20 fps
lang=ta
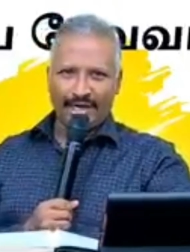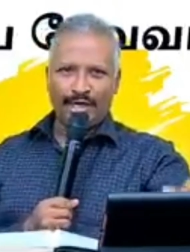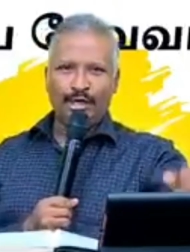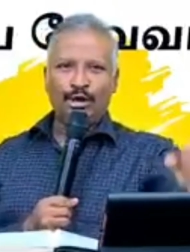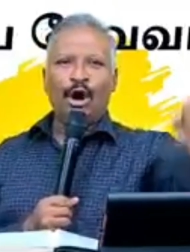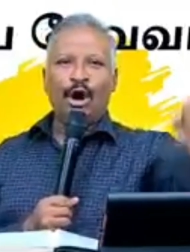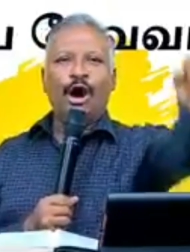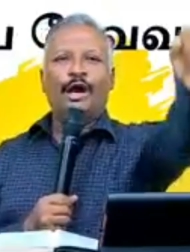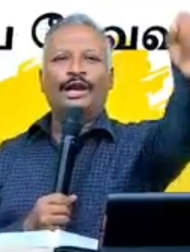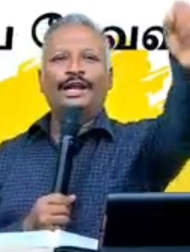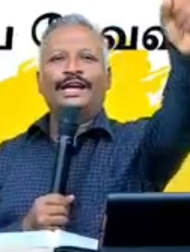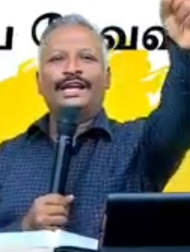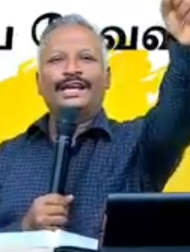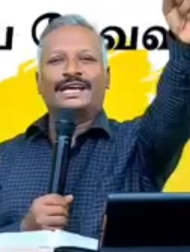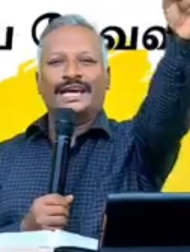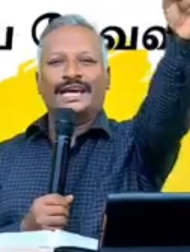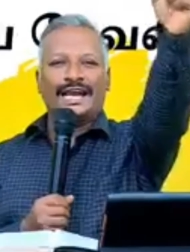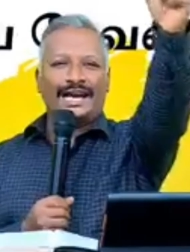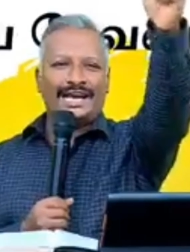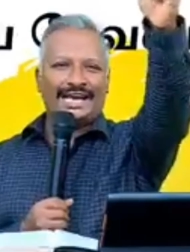என்னோடு
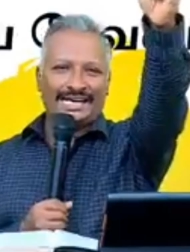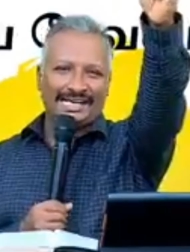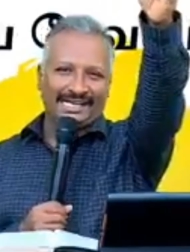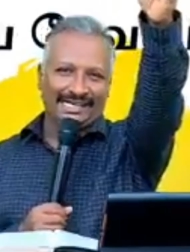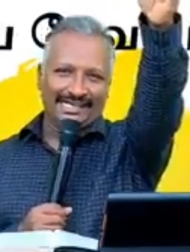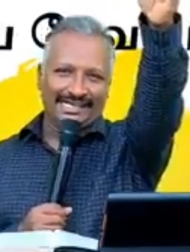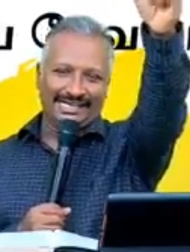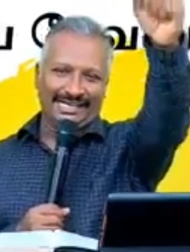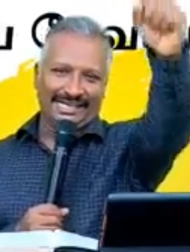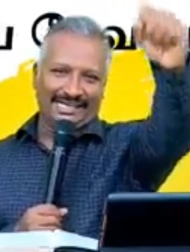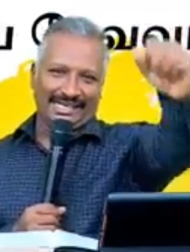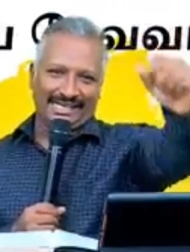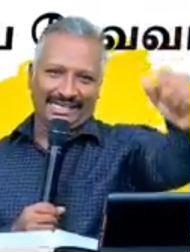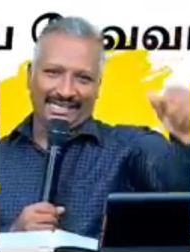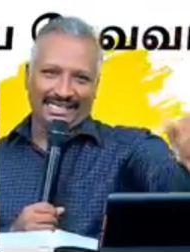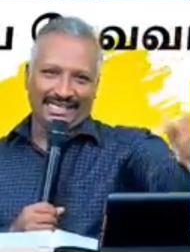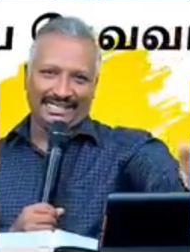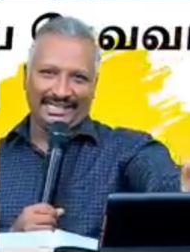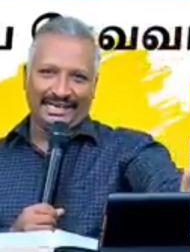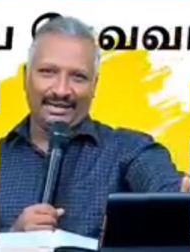இருக்கிறார் என்று இன்றைக்கு
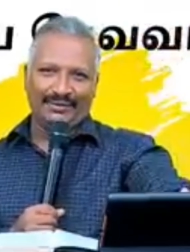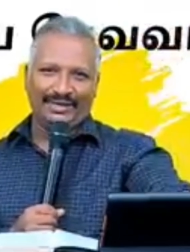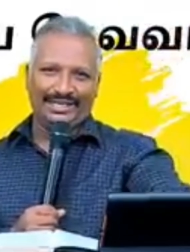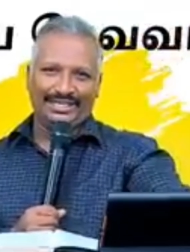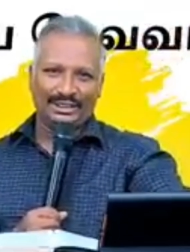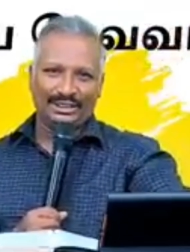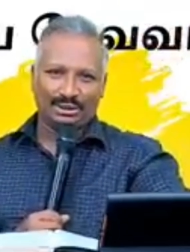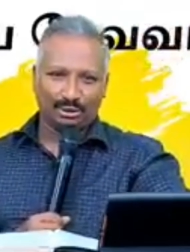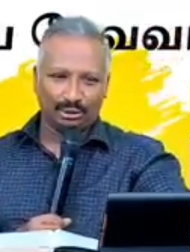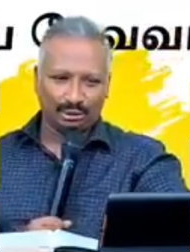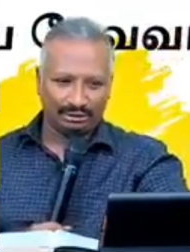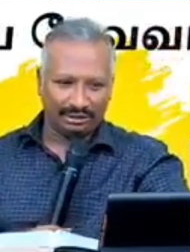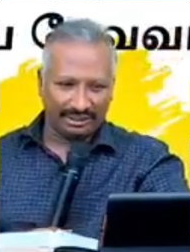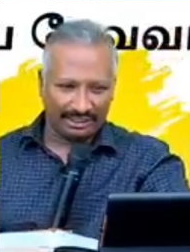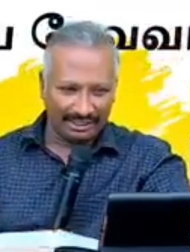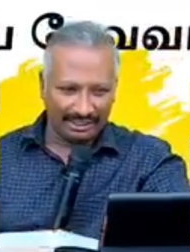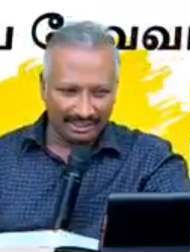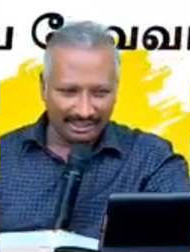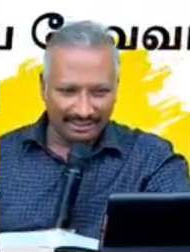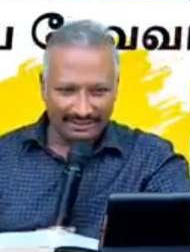நீங்கள் தேவனை
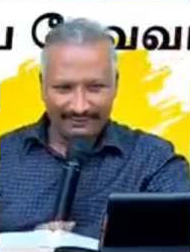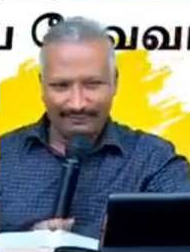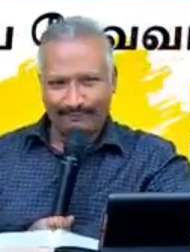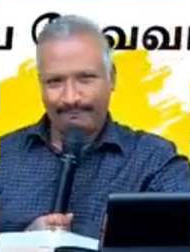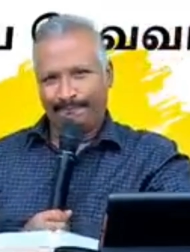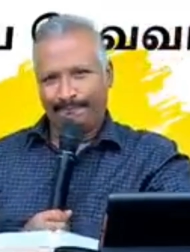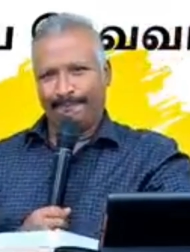ஸ்தோத்தரியுங்கள்